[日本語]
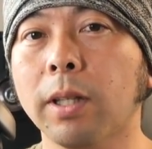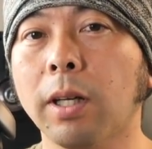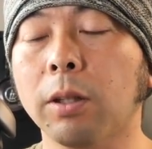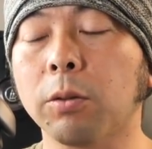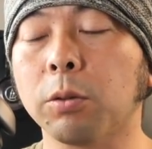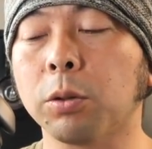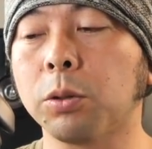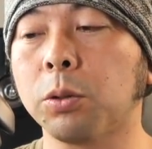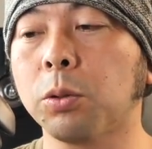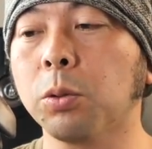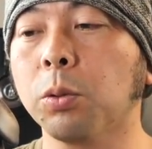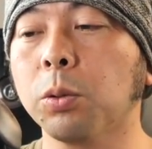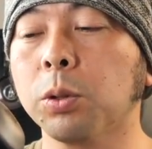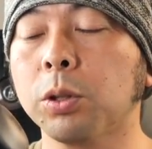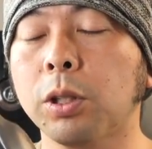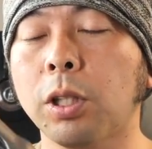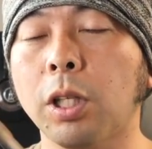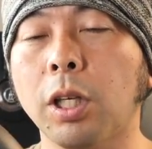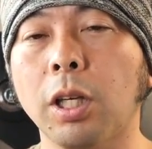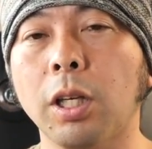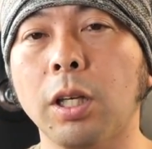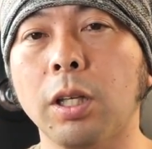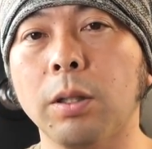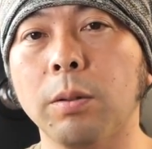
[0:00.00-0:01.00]
あの主張し
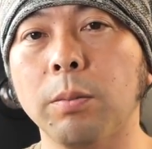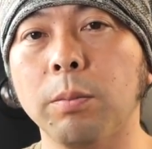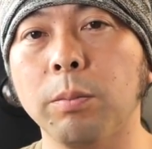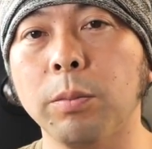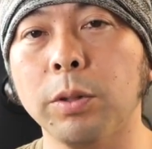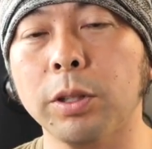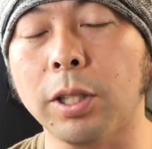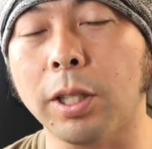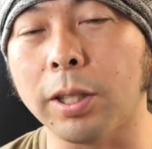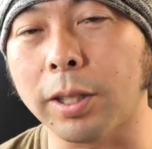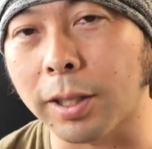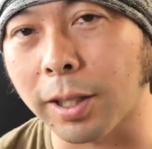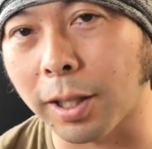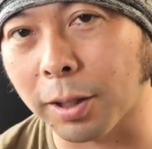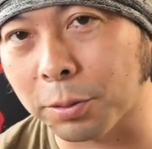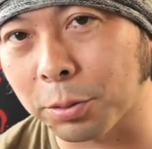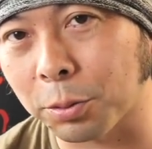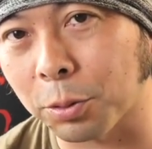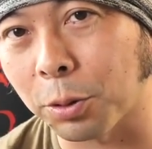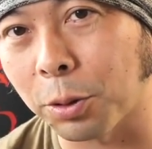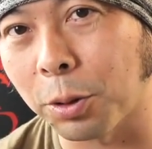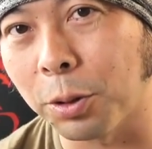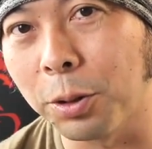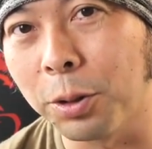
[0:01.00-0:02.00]
て見ていただ
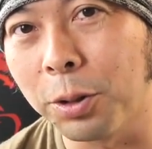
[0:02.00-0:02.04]
くと